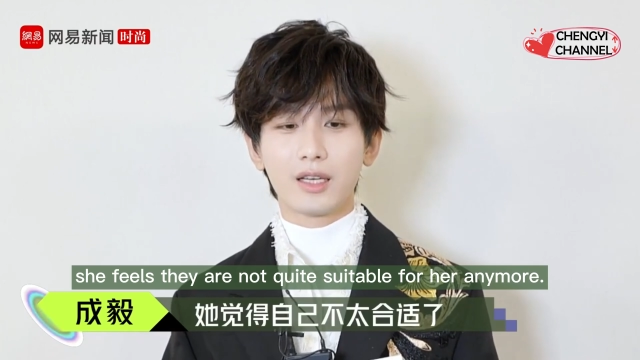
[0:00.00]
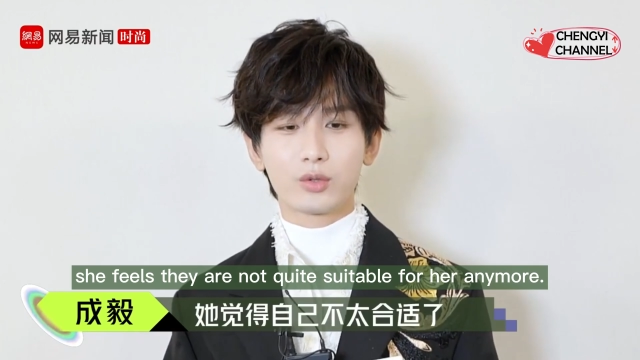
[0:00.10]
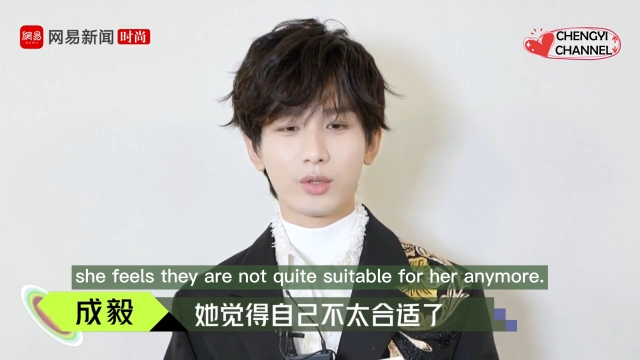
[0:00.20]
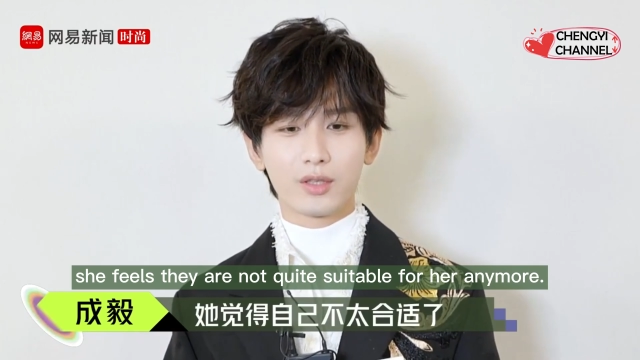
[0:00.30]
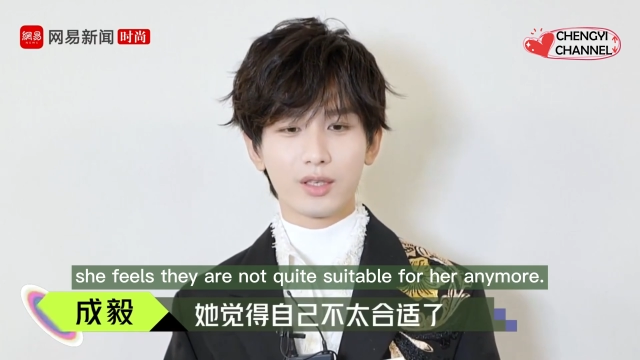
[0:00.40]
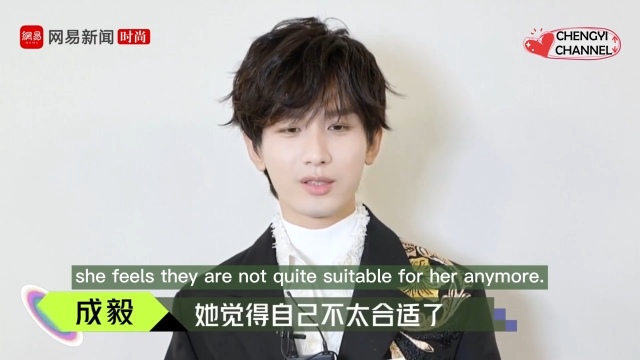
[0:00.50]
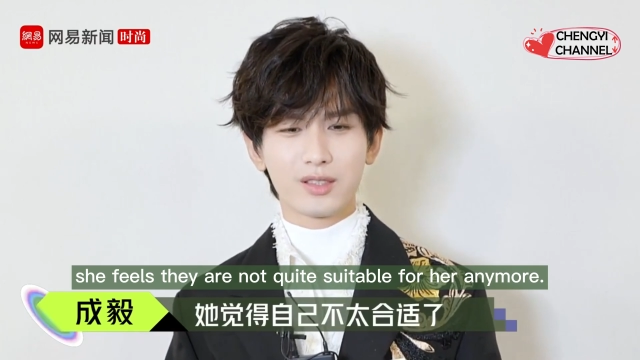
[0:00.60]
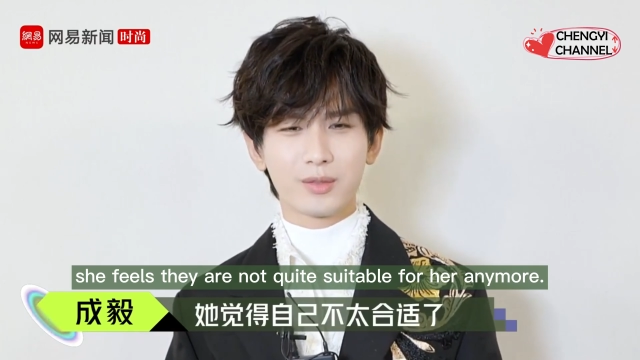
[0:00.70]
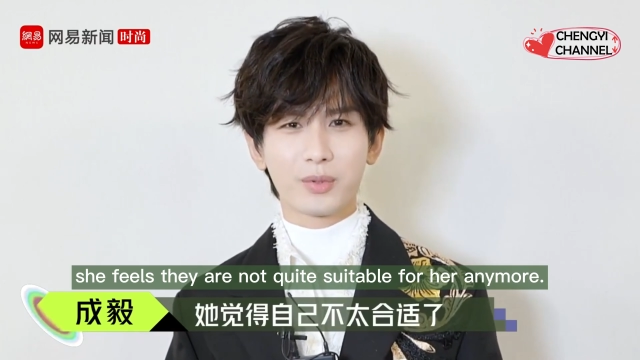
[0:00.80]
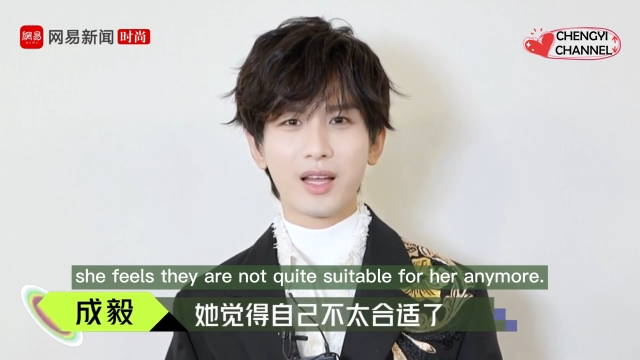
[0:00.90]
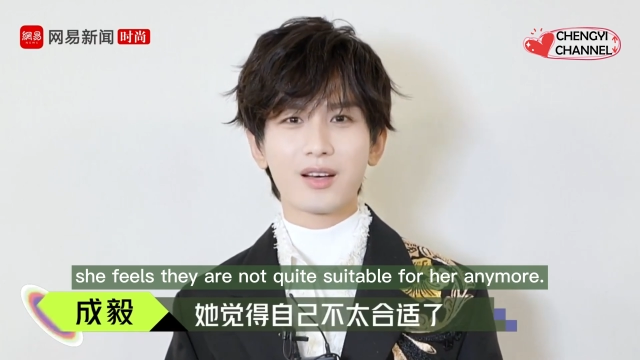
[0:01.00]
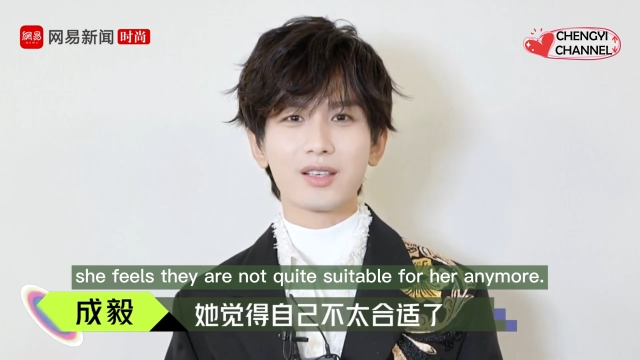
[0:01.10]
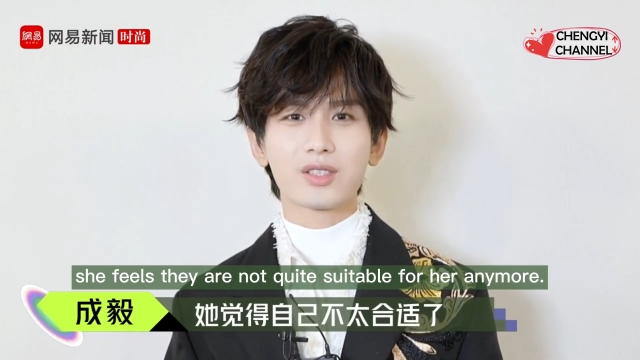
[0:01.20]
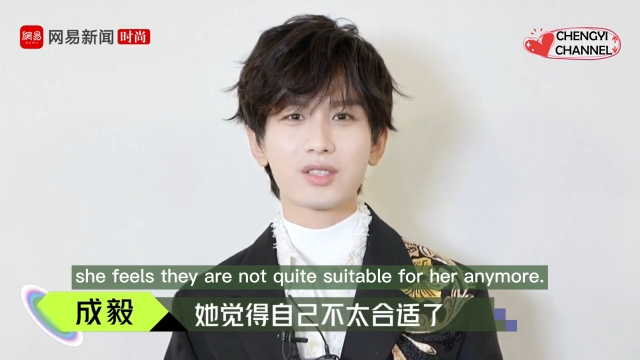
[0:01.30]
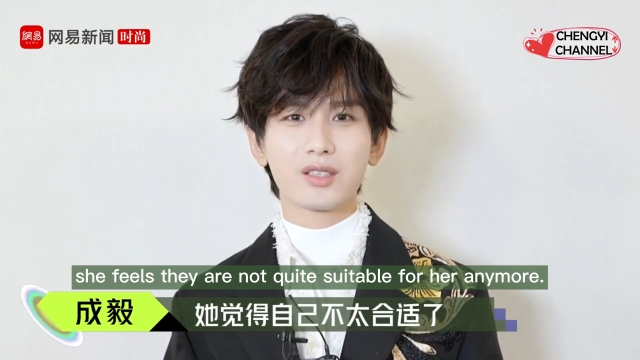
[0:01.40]
她觉得自己不太
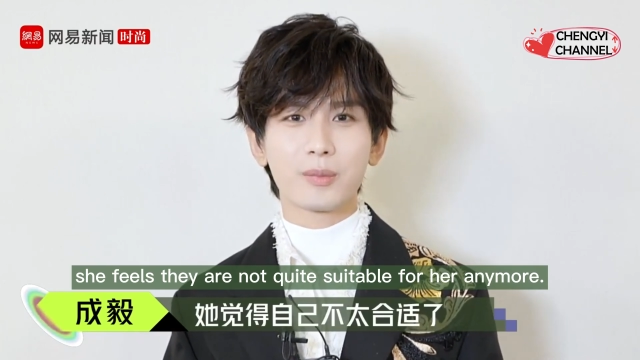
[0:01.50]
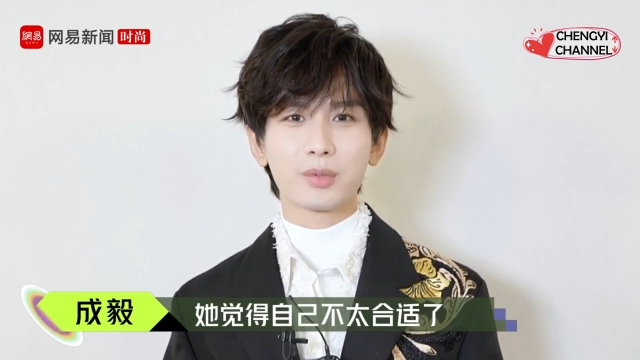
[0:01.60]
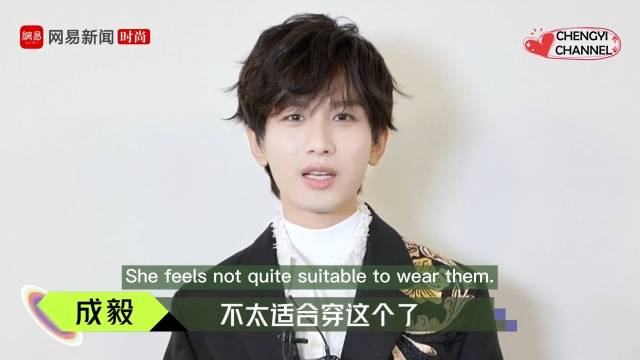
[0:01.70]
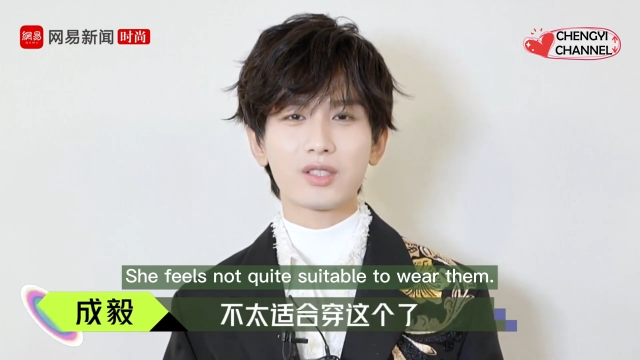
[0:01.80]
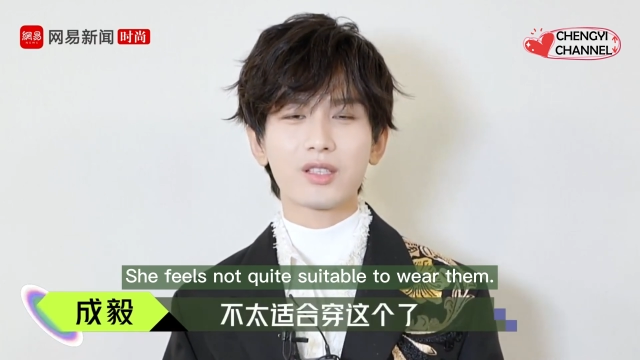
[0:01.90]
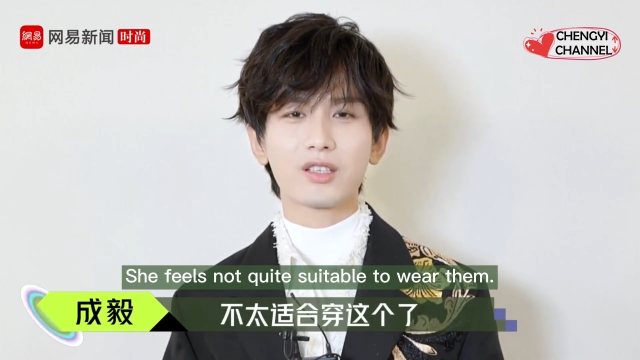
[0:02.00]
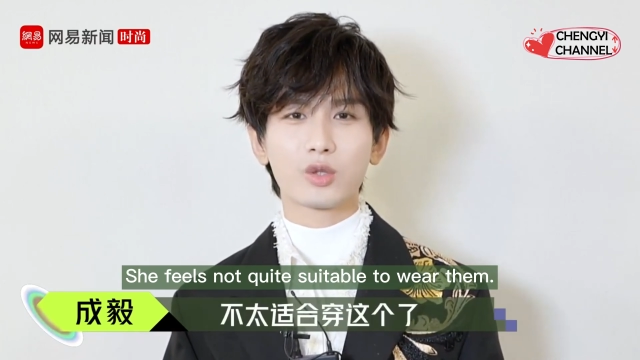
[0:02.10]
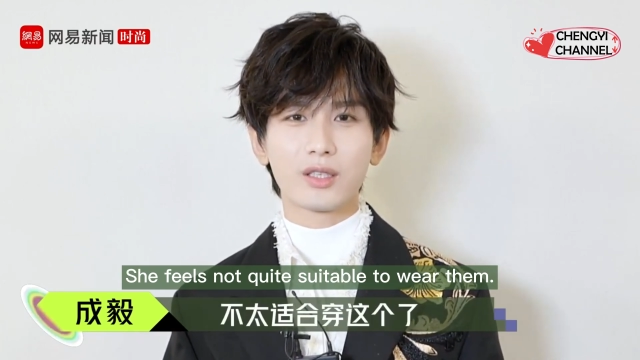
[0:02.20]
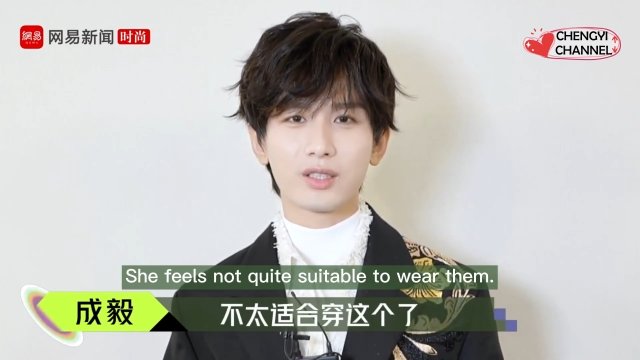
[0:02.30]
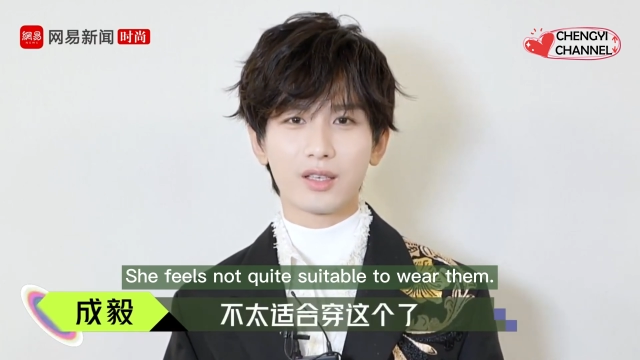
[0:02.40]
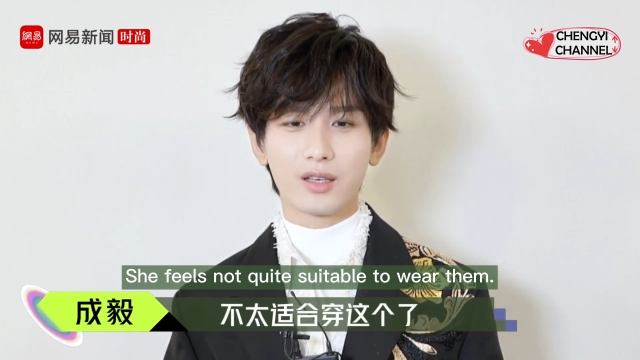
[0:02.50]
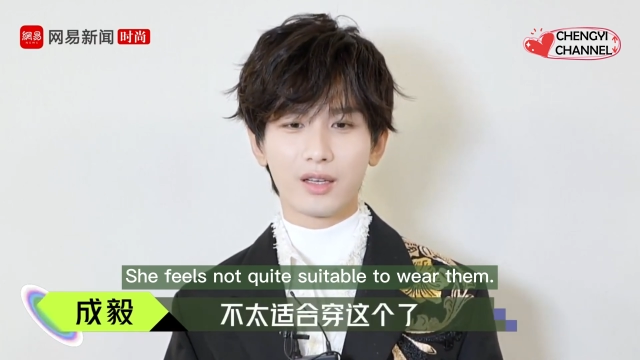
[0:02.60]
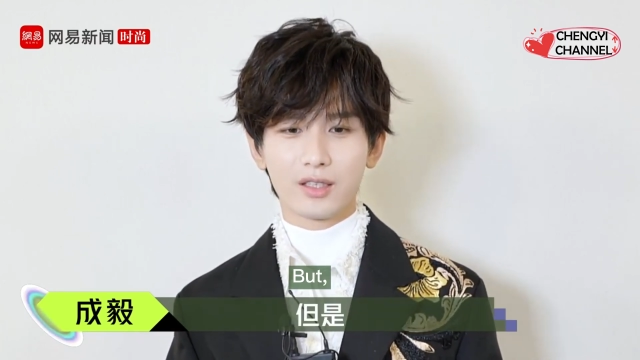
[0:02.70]
合适了，不太适合穿这个了。